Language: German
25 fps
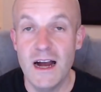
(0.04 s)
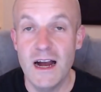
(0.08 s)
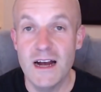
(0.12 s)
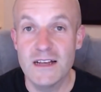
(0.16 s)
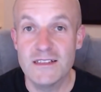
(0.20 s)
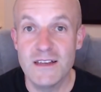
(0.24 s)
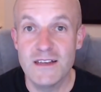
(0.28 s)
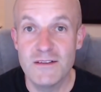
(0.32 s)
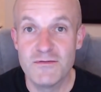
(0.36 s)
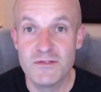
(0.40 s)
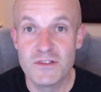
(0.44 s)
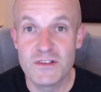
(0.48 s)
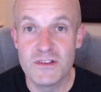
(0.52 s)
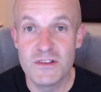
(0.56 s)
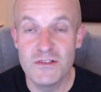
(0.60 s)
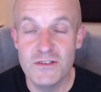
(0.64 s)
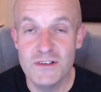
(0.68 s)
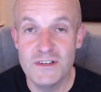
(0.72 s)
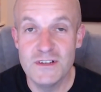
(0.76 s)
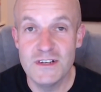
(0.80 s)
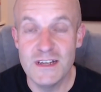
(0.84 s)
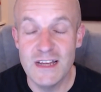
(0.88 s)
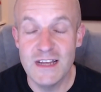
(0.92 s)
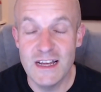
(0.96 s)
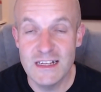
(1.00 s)
Ja, servus
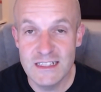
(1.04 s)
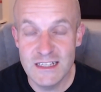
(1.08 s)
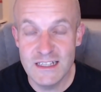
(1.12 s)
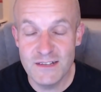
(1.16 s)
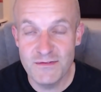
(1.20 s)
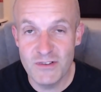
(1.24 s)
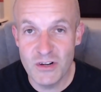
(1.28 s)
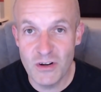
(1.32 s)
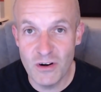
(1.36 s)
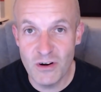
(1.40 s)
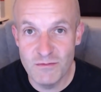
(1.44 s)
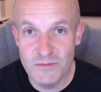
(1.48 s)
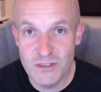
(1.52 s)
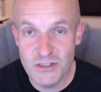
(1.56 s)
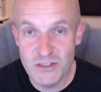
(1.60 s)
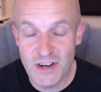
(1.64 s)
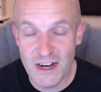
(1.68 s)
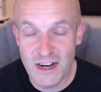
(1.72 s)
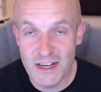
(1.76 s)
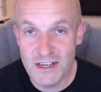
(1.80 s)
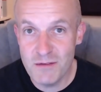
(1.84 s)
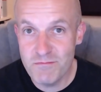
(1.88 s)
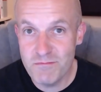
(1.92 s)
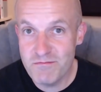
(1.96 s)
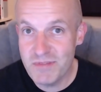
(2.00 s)
Leute, herzlich willkommen zu
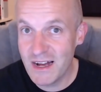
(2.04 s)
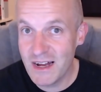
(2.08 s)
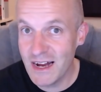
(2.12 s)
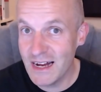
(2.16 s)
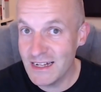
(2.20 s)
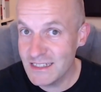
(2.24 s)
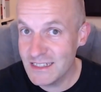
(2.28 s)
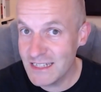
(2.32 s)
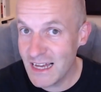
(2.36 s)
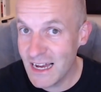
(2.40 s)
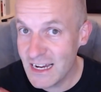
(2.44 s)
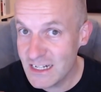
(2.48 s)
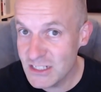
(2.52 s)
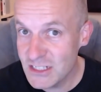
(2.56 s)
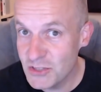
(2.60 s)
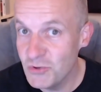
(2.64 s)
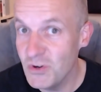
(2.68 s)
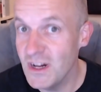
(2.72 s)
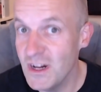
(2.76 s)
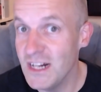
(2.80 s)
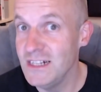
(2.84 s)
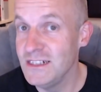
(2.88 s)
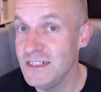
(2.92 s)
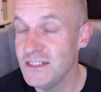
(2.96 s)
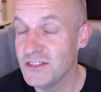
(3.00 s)
einer
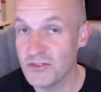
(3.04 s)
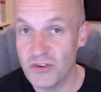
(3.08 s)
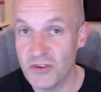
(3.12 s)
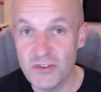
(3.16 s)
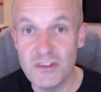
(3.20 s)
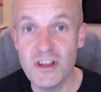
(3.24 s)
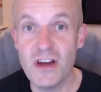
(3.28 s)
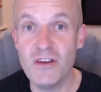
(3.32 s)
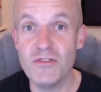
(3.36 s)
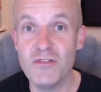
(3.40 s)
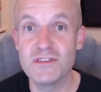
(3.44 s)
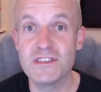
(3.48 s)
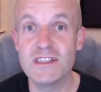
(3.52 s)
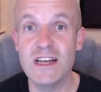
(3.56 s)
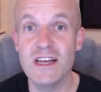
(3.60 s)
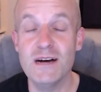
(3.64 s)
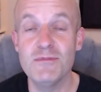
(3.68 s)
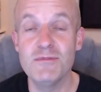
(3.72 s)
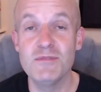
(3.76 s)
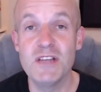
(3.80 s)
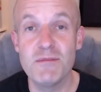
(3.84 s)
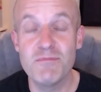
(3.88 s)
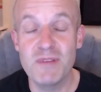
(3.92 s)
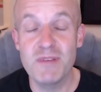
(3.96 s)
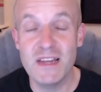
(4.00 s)
brandaktuellen
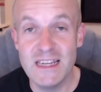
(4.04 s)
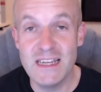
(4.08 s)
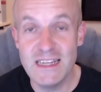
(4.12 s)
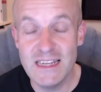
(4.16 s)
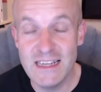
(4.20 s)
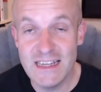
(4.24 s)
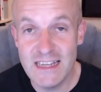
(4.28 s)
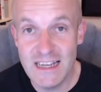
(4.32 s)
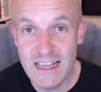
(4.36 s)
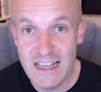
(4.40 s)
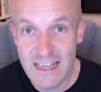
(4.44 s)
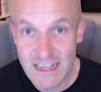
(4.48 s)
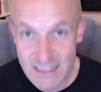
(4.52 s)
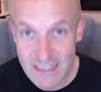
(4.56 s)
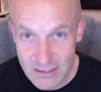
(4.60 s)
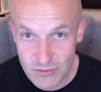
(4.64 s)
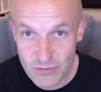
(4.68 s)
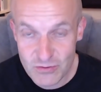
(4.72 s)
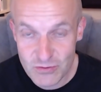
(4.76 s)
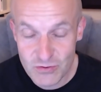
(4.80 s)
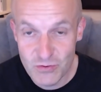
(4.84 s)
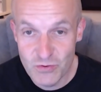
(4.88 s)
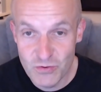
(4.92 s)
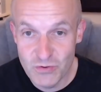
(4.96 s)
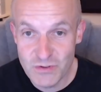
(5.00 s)
Sonderausgabe der Breaking
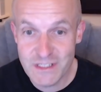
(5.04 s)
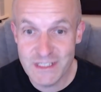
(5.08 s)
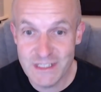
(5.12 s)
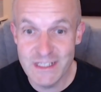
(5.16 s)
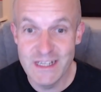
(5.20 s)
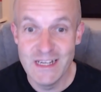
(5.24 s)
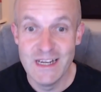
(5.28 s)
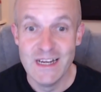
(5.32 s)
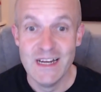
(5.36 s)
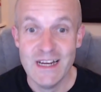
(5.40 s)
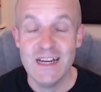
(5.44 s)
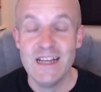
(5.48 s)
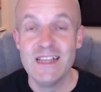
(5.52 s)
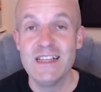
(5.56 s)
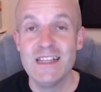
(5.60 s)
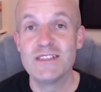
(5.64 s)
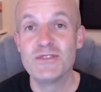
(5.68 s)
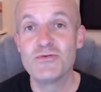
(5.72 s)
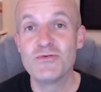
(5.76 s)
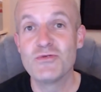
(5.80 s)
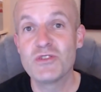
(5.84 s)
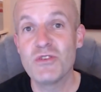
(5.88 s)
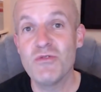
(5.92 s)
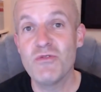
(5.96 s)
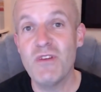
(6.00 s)
Electro News. Der
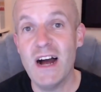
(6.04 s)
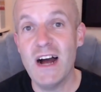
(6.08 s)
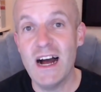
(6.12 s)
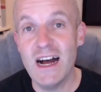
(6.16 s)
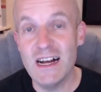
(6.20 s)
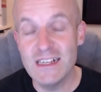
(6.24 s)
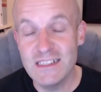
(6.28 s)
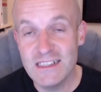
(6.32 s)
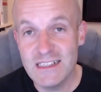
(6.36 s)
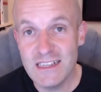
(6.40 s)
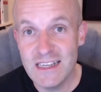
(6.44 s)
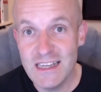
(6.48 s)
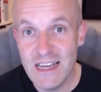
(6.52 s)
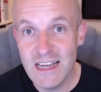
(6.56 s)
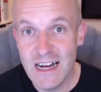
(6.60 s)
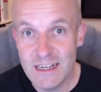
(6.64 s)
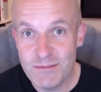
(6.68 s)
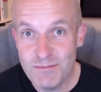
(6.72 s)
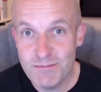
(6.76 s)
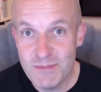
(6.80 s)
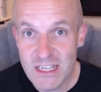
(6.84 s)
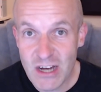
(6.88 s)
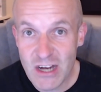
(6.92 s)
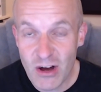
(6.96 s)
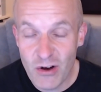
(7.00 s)
Zuschauer André
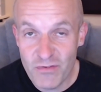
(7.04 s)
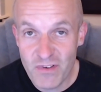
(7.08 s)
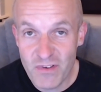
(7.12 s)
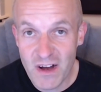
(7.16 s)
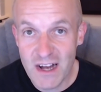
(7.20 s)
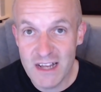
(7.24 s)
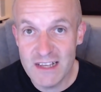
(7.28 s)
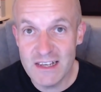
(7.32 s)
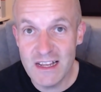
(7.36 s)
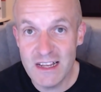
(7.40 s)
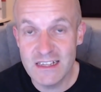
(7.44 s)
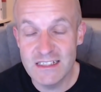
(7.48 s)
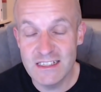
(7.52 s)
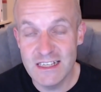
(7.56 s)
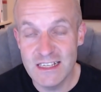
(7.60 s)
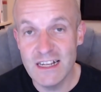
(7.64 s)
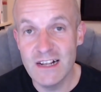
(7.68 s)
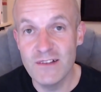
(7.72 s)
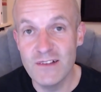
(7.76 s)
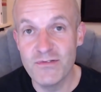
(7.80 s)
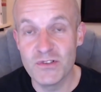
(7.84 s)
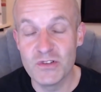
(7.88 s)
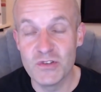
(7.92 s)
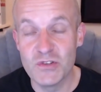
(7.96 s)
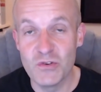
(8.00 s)
hat mich auf einen
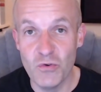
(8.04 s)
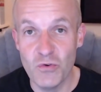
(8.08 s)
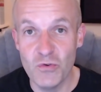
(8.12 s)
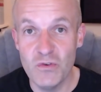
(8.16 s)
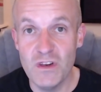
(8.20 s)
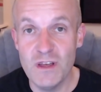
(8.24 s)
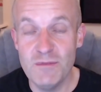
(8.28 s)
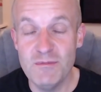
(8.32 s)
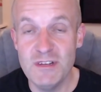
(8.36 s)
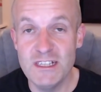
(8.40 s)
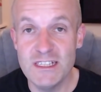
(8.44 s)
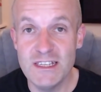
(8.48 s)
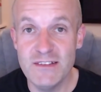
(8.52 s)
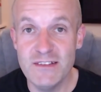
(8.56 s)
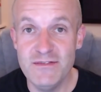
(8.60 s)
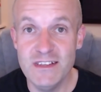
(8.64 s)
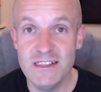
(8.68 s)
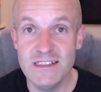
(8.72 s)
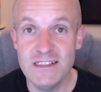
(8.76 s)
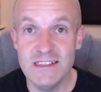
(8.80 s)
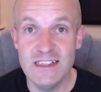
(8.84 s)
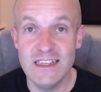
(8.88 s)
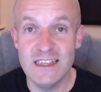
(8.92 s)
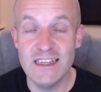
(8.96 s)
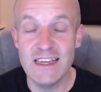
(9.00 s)
Artikel von Golem
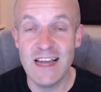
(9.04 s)
hingewiesen.